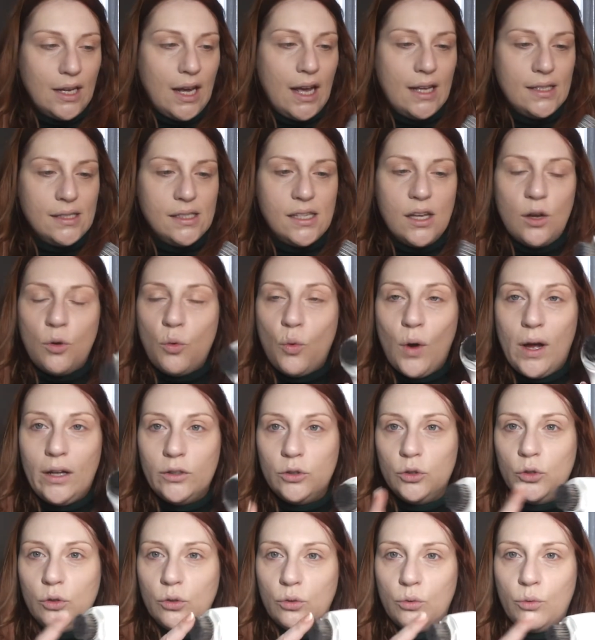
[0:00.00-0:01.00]
anzi
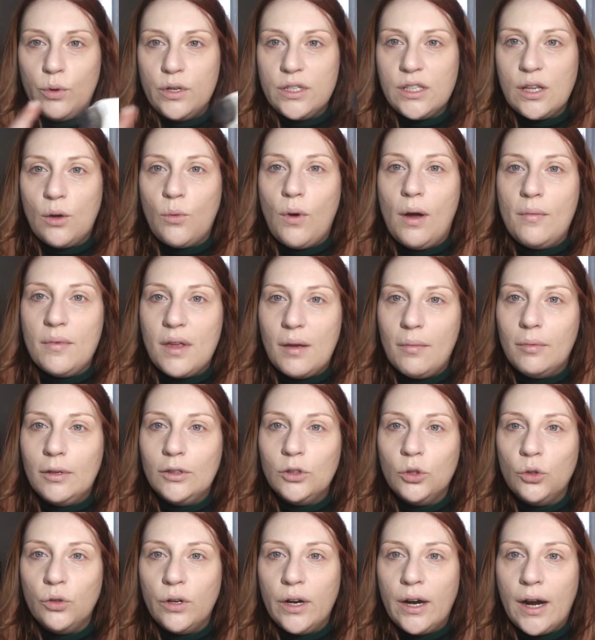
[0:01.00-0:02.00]
quando questa qua mi
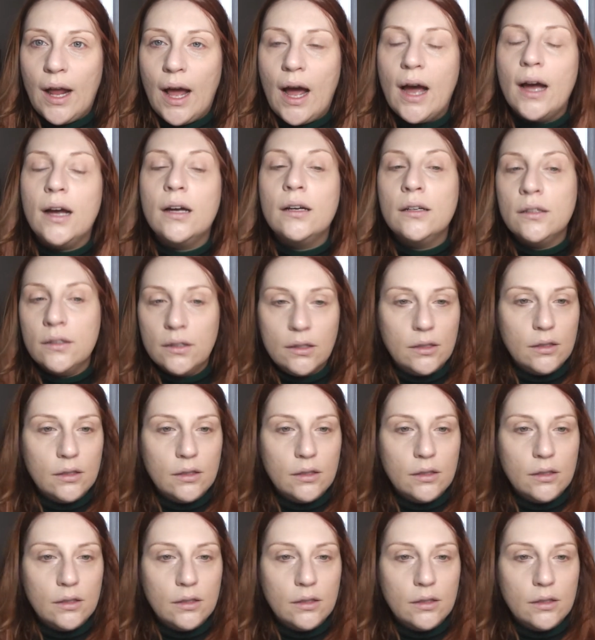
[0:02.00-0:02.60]
abbandonerà